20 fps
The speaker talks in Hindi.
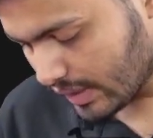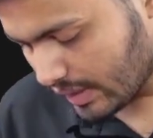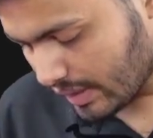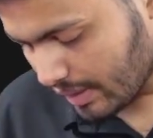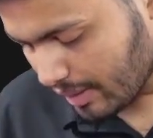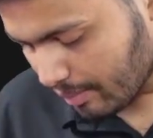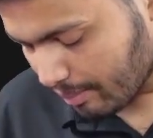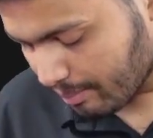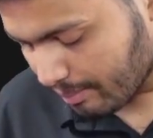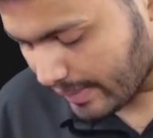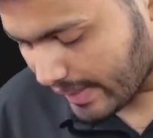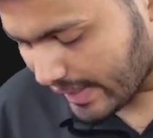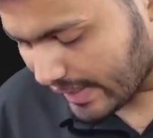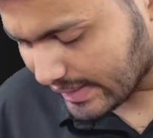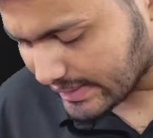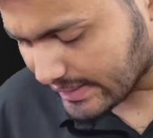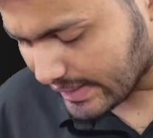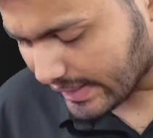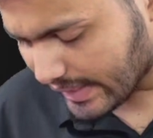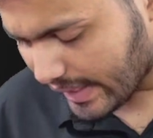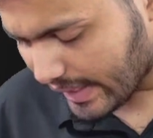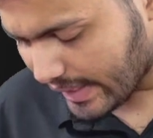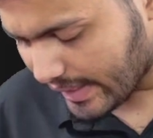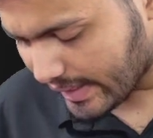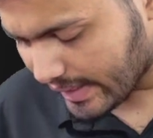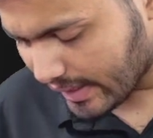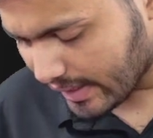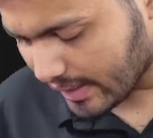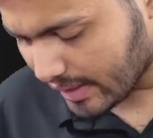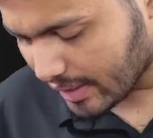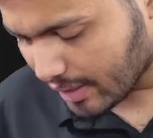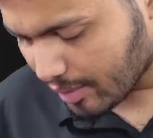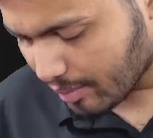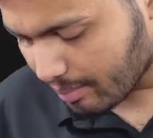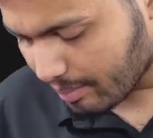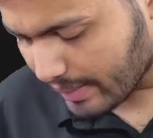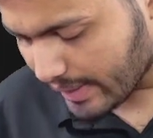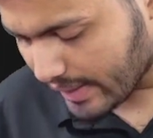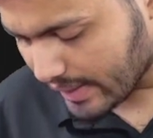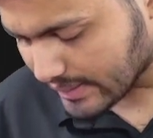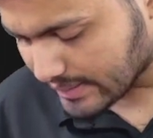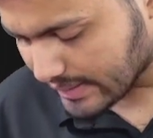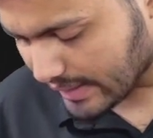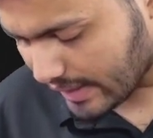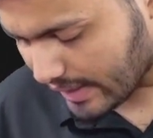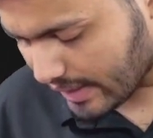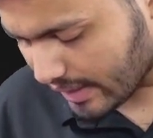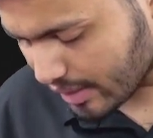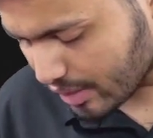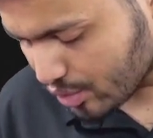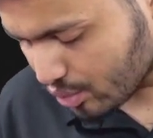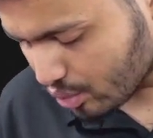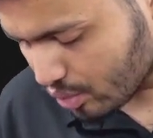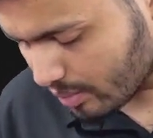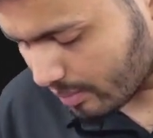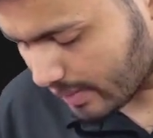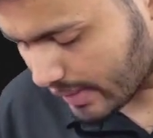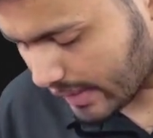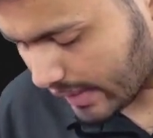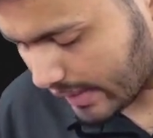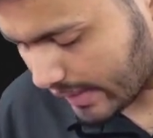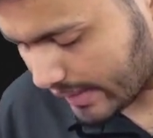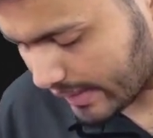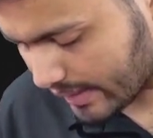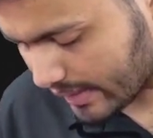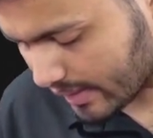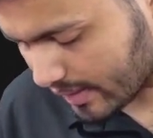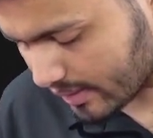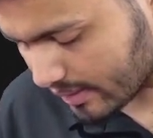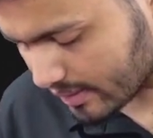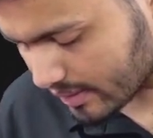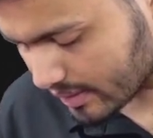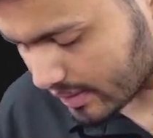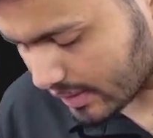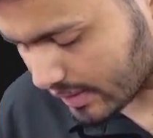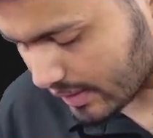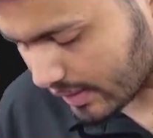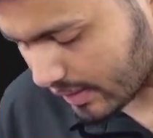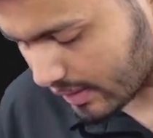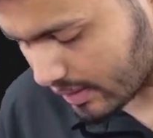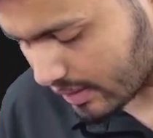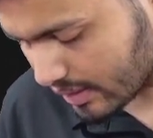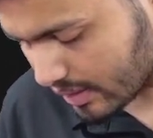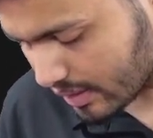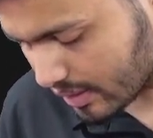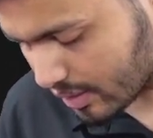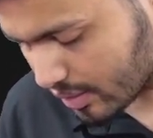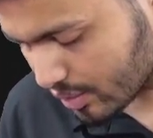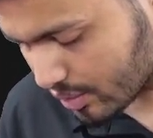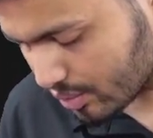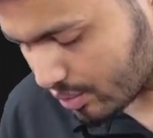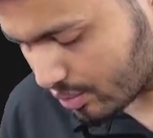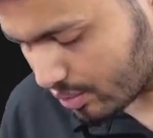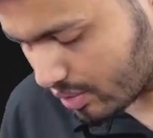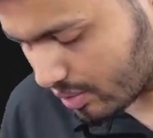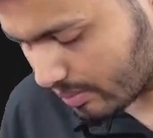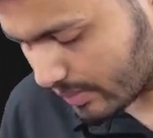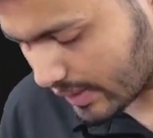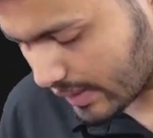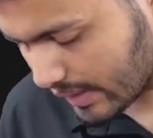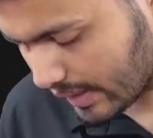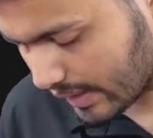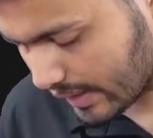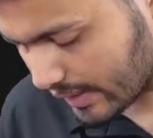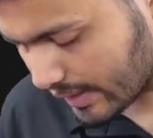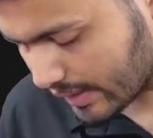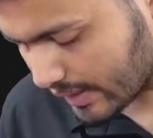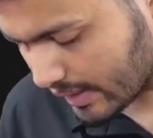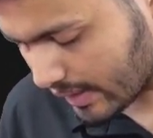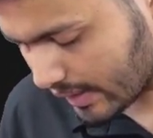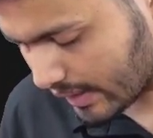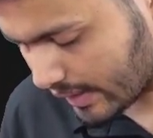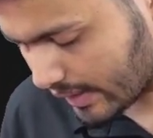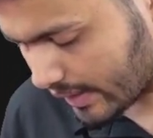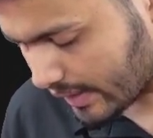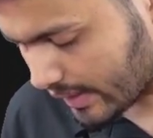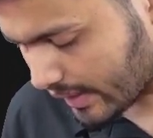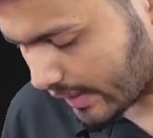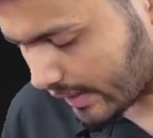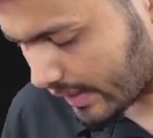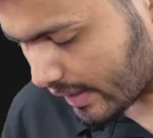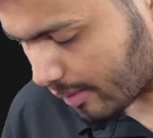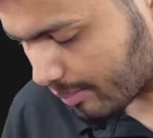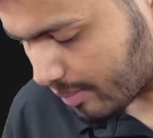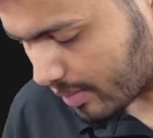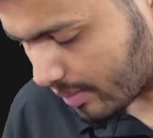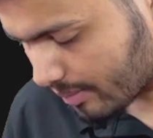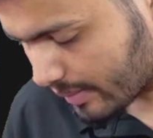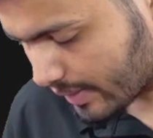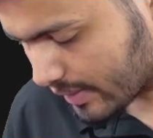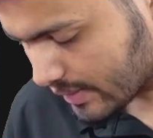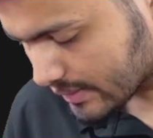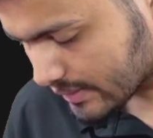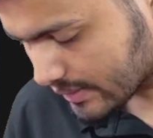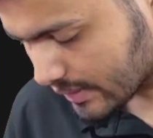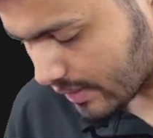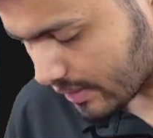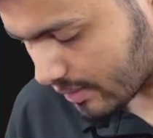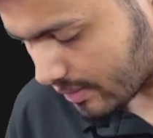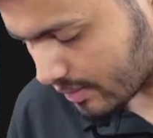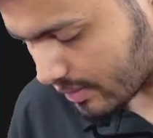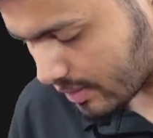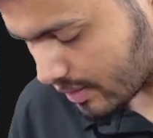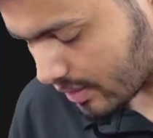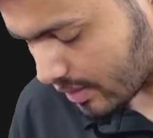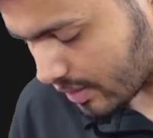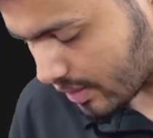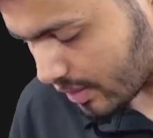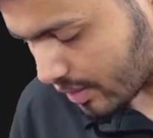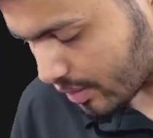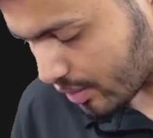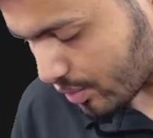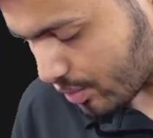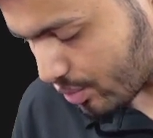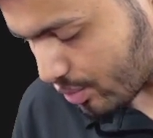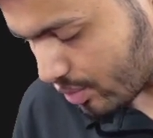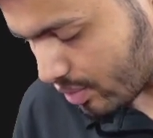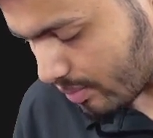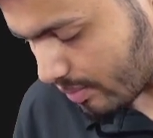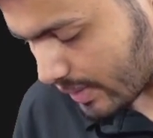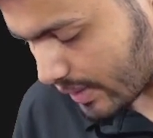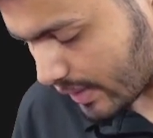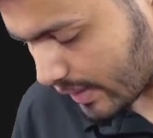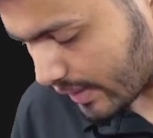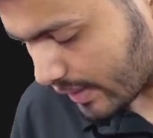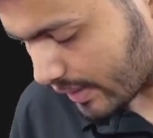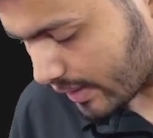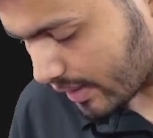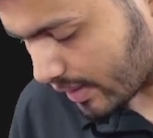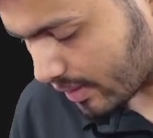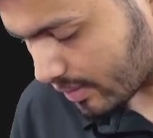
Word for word: मेल से क्या आएगा मेल से एक युग्मक आएगा ठीक है युग्मक आएगा एक आएगा फीमेल से युग्मक आएगा